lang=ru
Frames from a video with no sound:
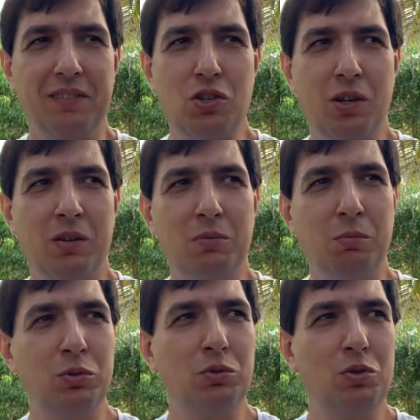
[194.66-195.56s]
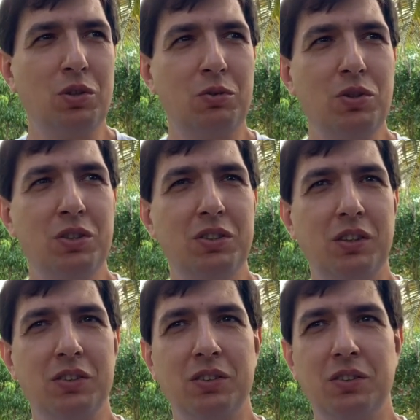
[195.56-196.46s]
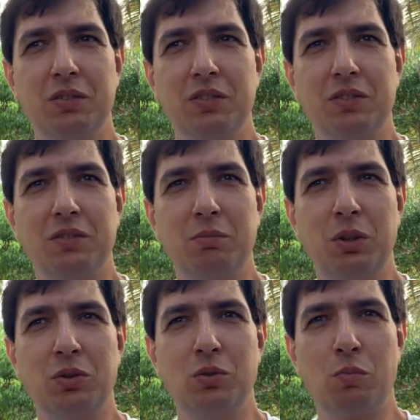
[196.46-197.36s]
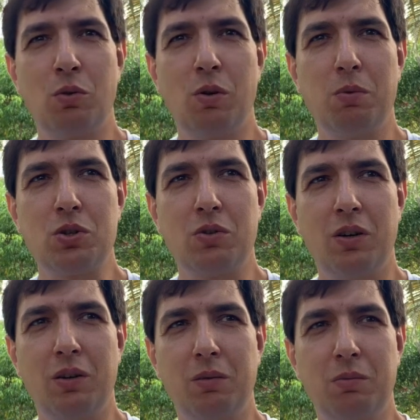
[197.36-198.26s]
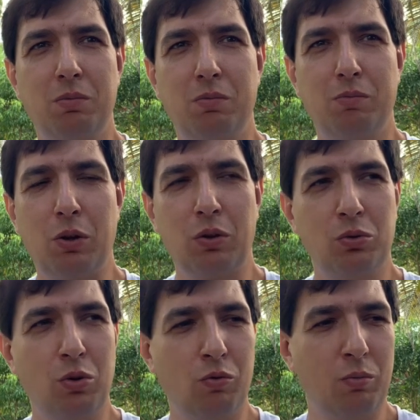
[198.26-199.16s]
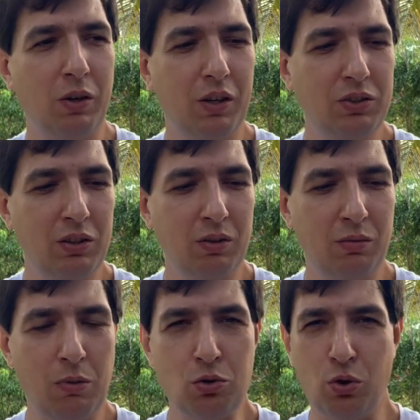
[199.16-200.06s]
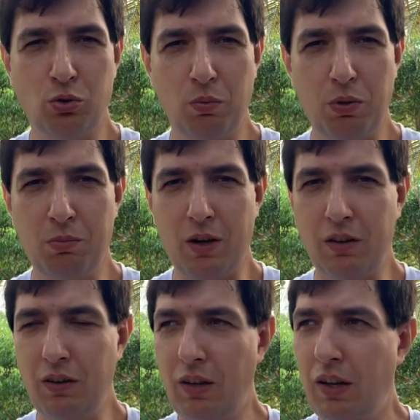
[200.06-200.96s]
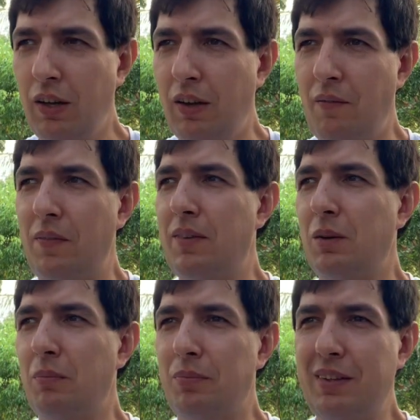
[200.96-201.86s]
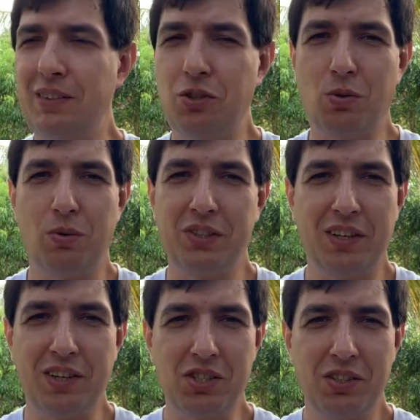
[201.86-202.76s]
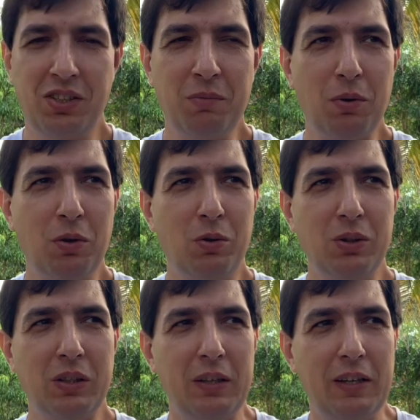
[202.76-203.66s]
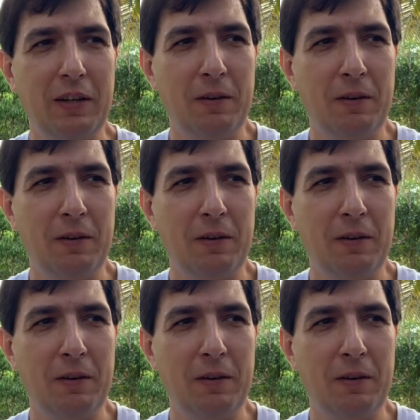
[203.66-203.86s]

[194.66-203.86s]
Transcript: Вчера был случай очень интересный. У меня супруга пошла в продуктовый магазин, большой супермаркет – там тысячу людей каждый день проходят.